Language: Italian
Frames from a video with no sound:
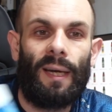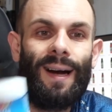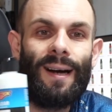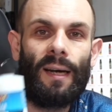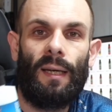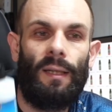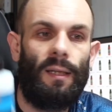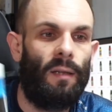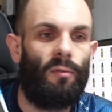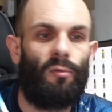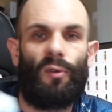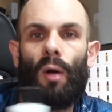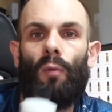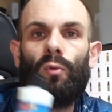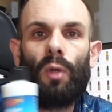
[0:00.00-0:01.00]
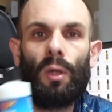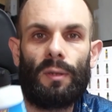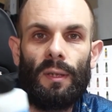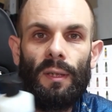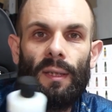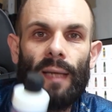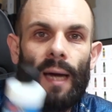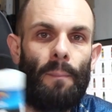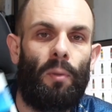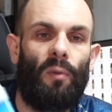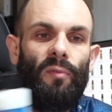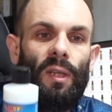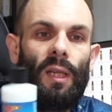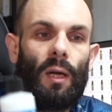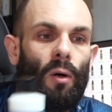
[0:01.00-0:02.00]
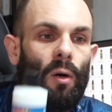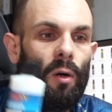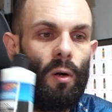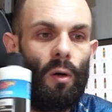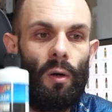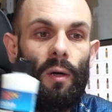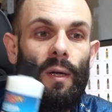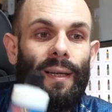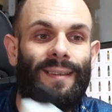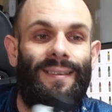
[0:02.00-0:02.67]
e anche lì fra un tot di tempo vi darò,